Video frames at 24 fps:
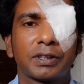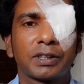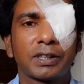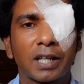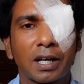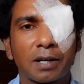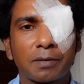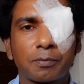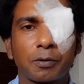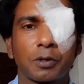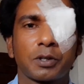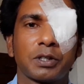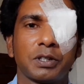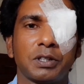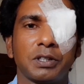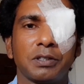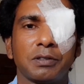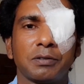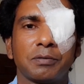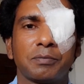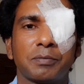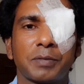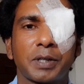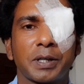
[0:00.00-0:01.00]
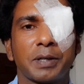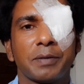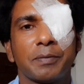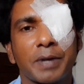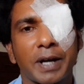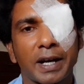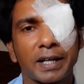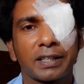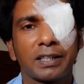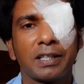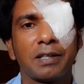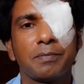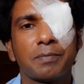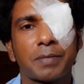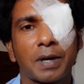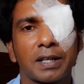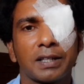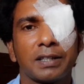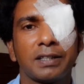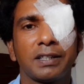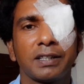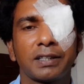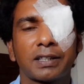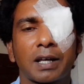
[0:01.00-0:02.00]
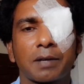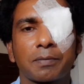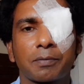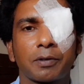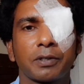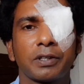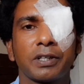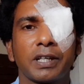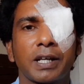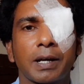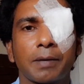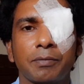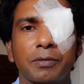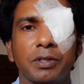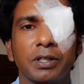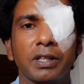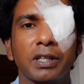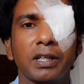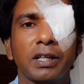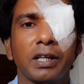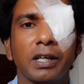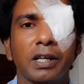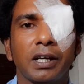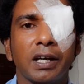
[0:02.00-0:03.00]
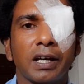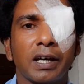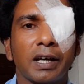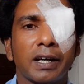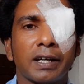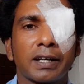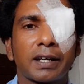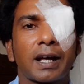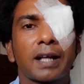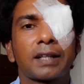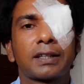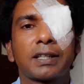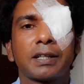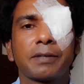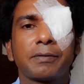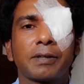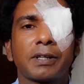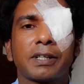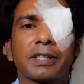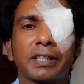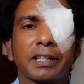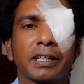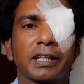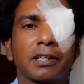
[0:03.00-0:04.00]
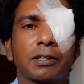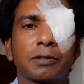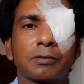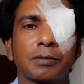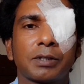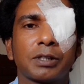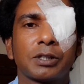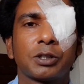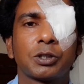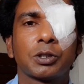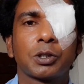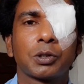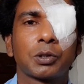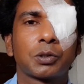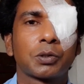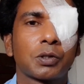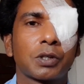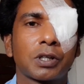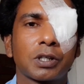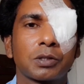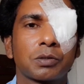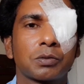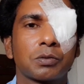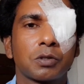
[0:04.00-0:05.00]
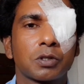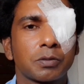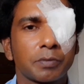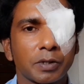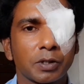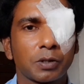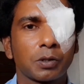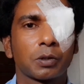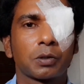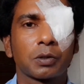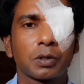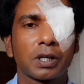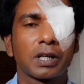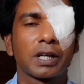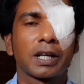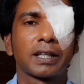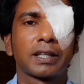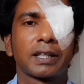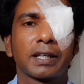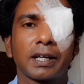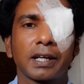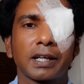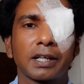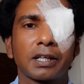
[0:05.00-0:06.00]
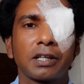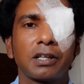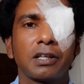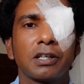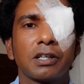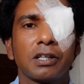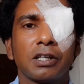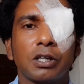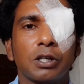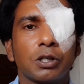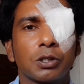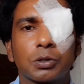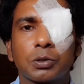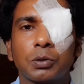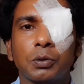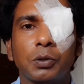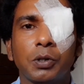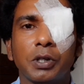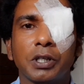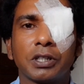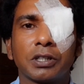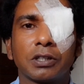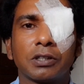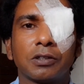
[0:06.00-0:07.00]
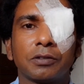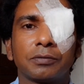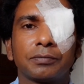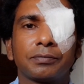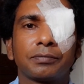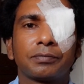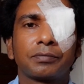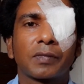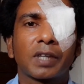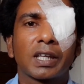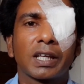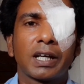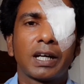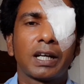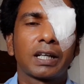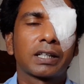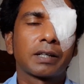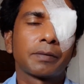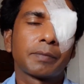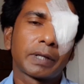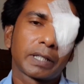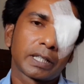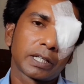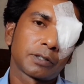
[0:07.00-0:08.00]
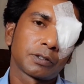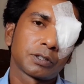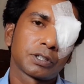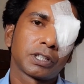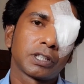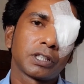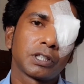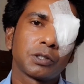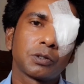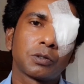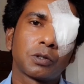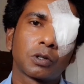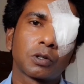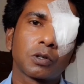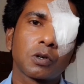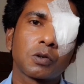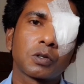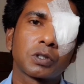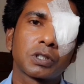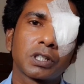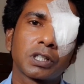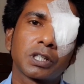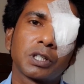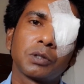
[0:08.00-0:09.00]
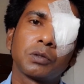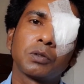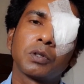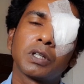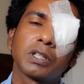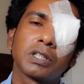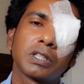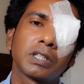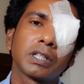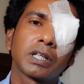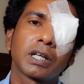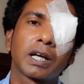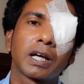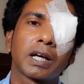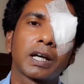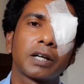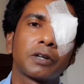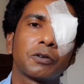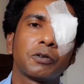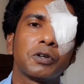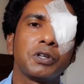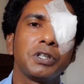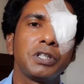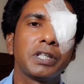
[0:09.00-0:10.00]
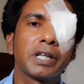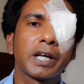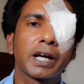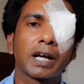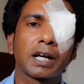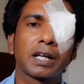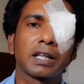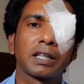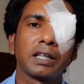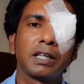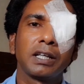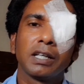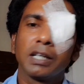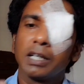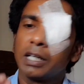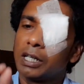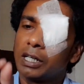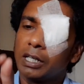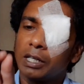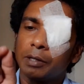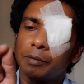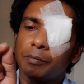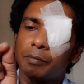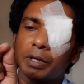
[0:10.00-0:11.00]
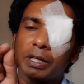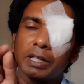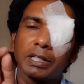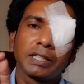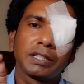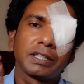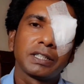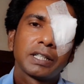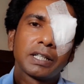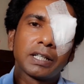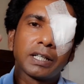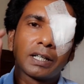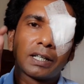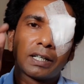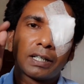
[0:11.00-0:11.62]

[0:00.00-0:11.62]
তারপরের দিন মানে একদিন বাদ দিয়ে তারপরের দিন গ্যাপ দিয়ে রাত্রের বেলা থেকে তোমার যন্ত্রণাটা শুরু হয়েছে মানে গতকাল রাত থেকে আর কি শুরু হয়েছিল হালকা ব্যথা করছে দেখেছি কল করছে কিন্তু দেখছি যে হ্যাঁ ওই জায়গাটাতেই মানে যে